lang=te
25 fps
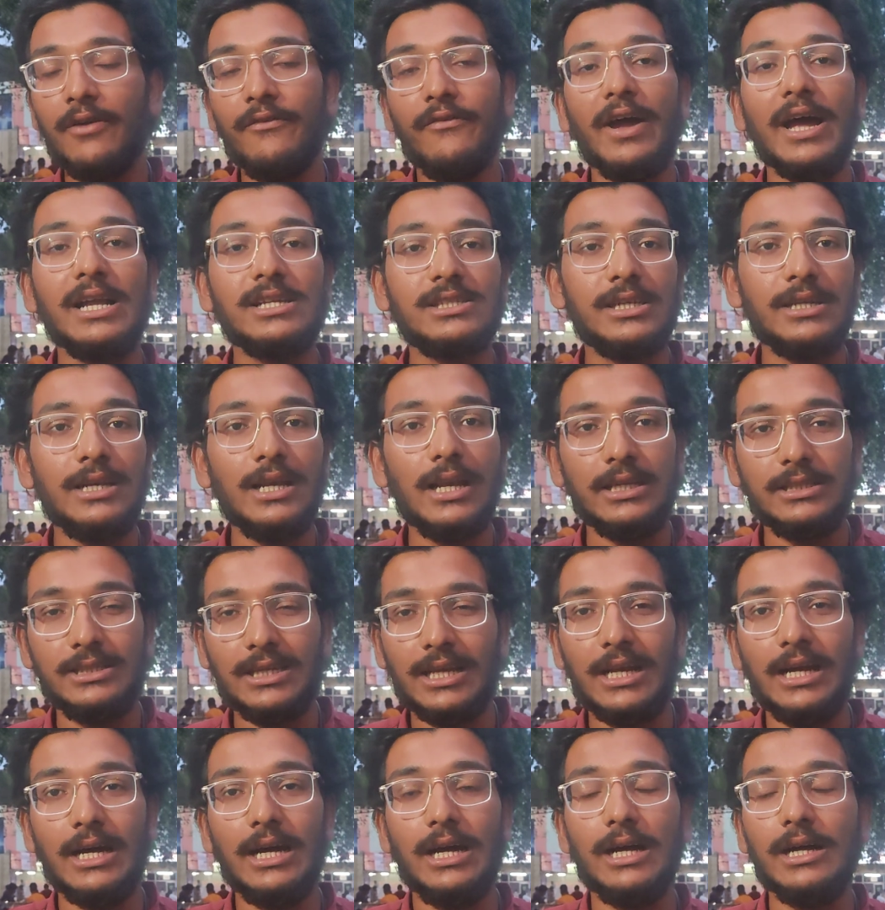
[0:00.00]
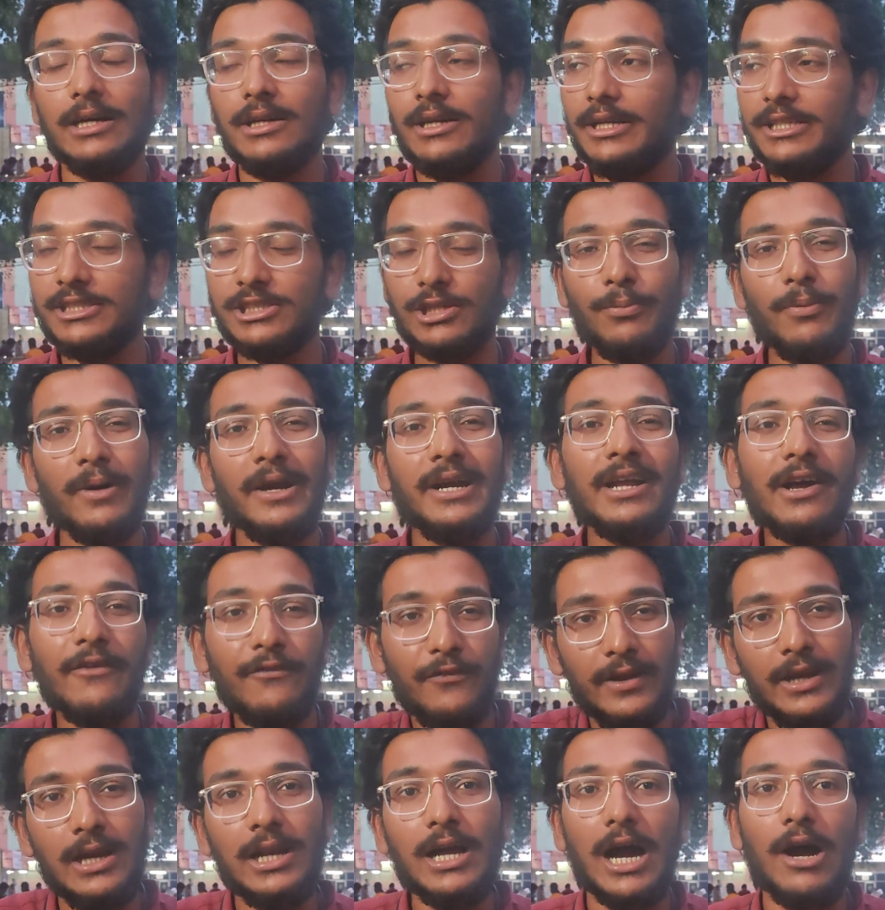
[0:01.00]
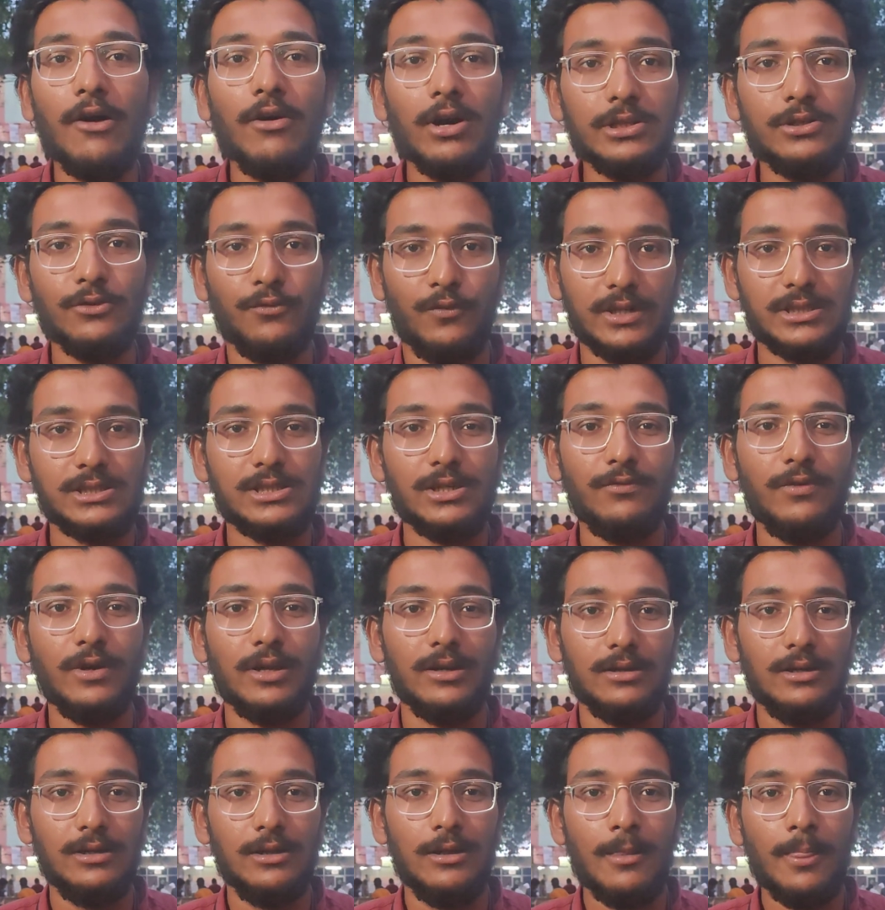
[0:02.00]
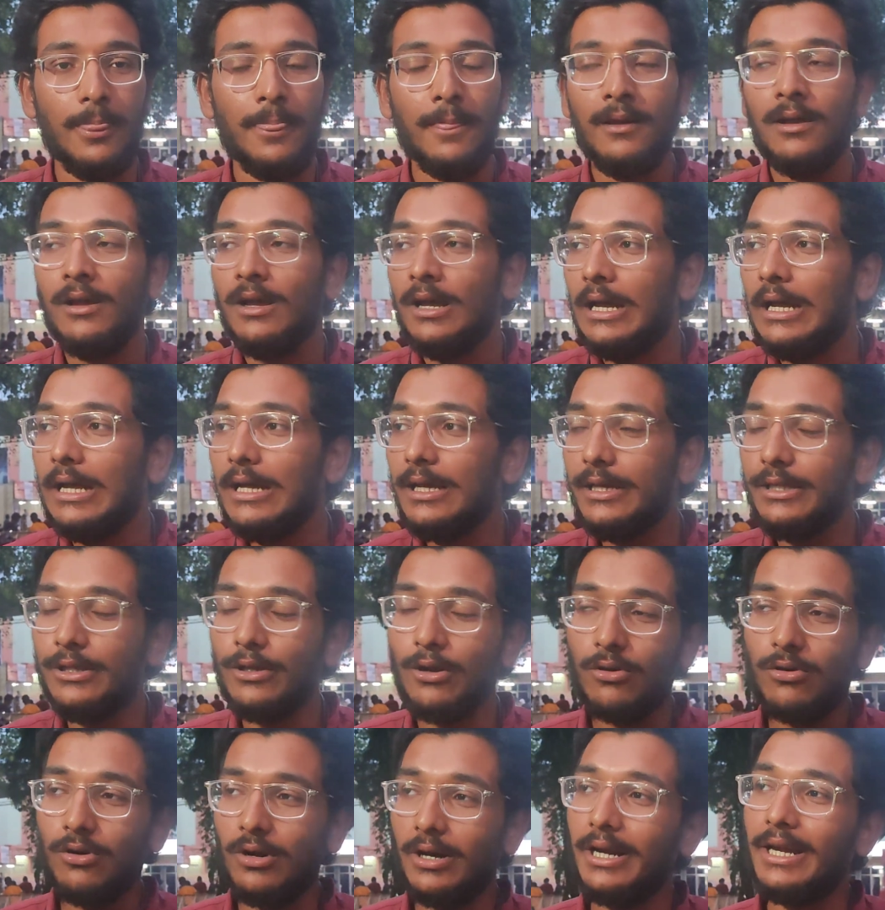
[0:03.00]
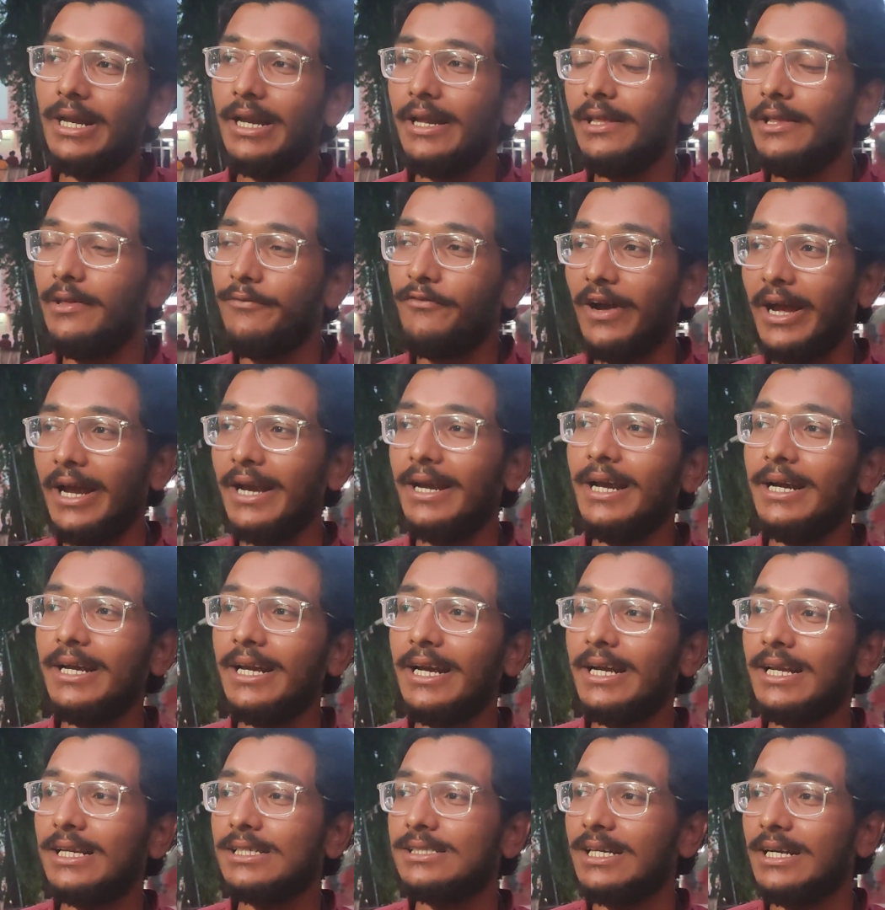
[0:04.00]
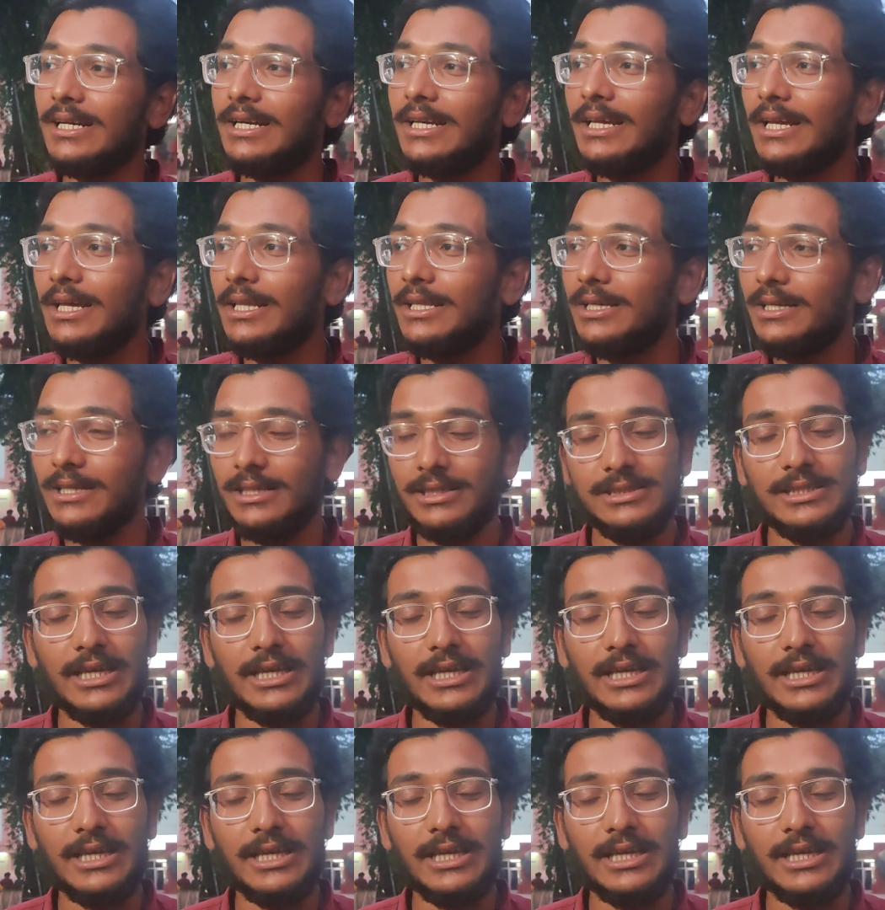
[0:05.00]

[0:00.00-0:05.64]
అన్న ఫ్యాన్స్ ఇట్లా జర డిసప్పాయింట్గా ఫీల్ కావద్దు ఫస్ట్ ఆఫ్ ఆల్ ఇది ఒక్క ఫైవ్ హండ్రెడ్ థియేటర్స్ అంటే ఇది